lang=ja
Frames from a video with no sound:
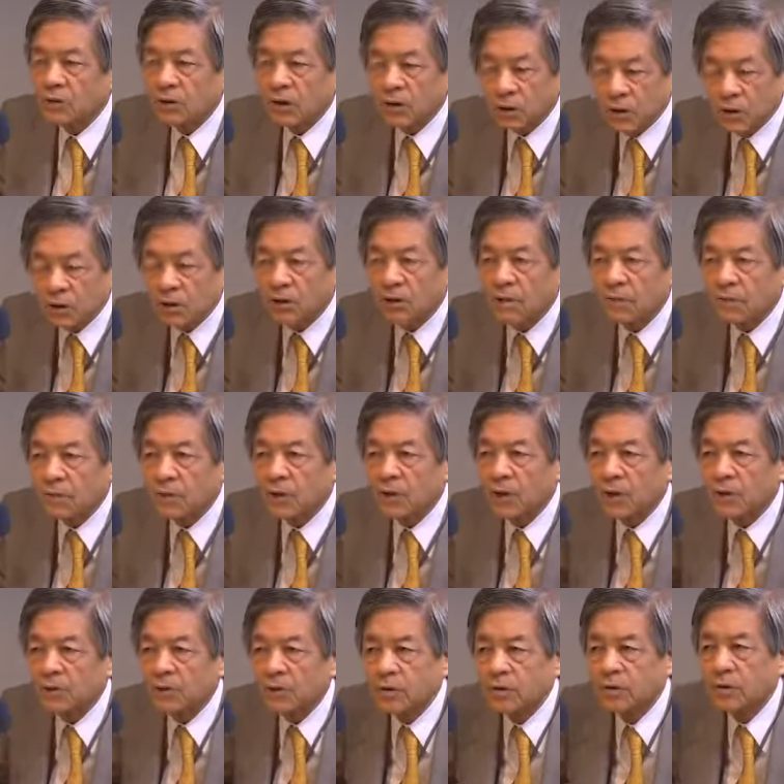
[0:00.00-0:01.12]
だから憲法
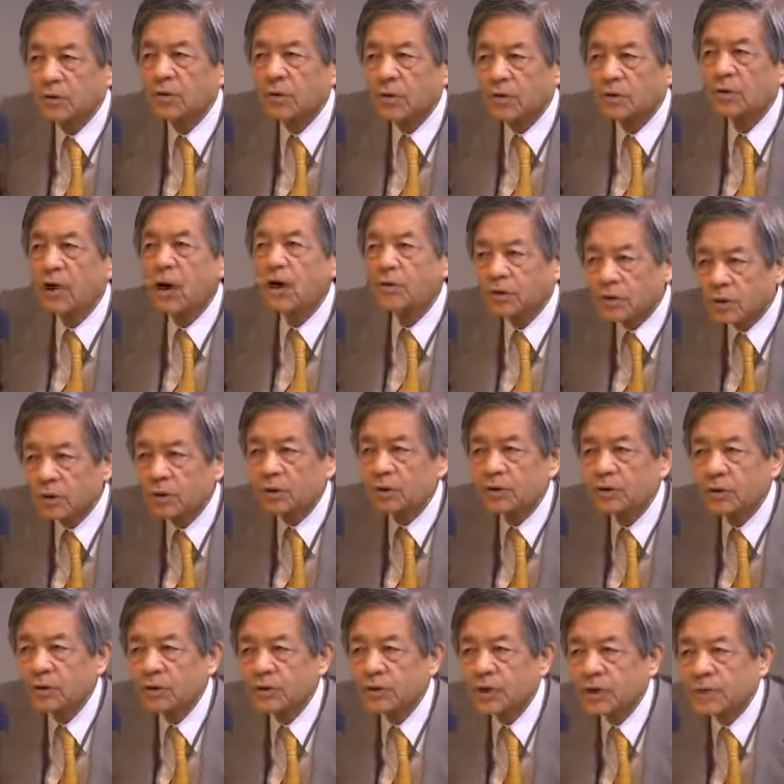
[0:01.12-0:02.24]
改正なんてこれちゃんちゃら
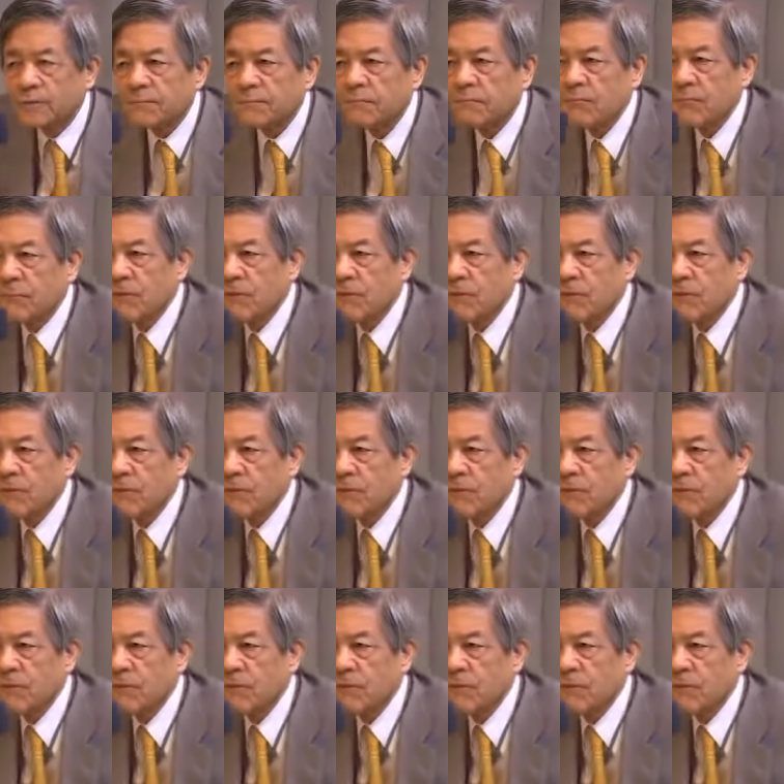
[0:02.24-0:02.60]
おかしい。